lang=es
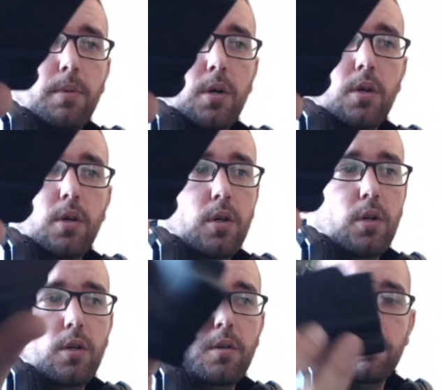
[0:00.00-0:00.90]

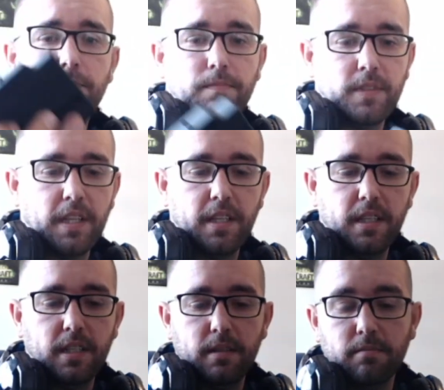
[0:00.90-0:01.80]
poco
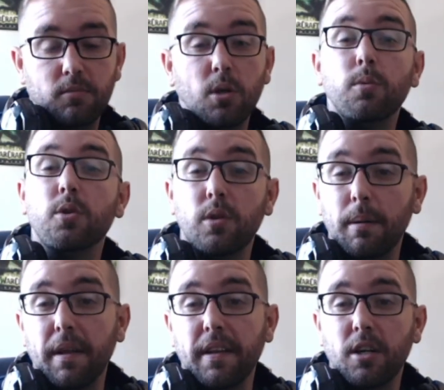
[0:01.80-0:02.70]
decir, todo el mundo
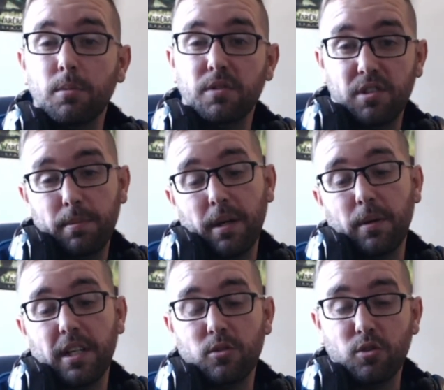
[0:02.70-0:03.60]
habla de él como si fuese para
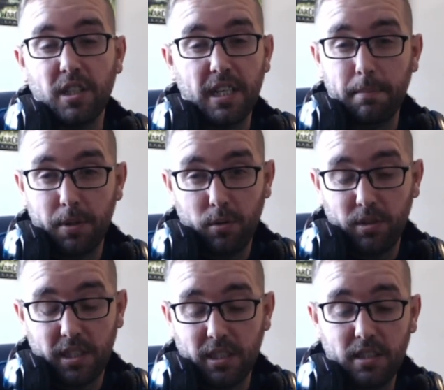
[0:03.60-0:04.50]
guardar chucherías, pero no
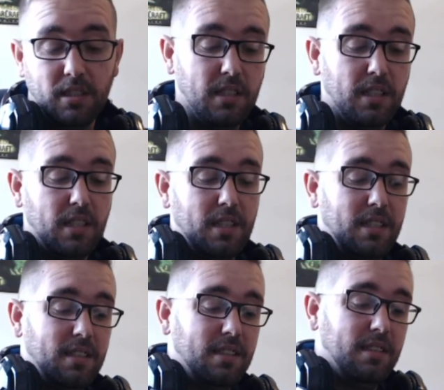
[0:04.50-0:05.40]
es así.
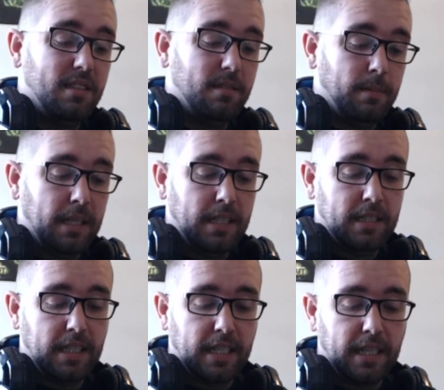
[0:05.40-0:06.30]

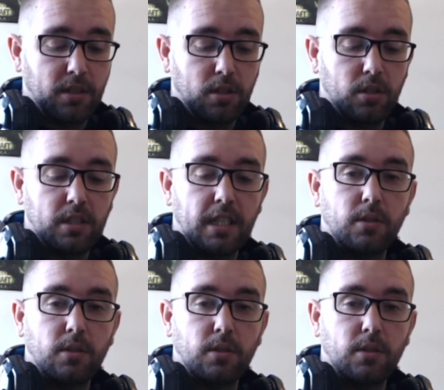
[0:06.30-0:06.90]
Este cargador nos trae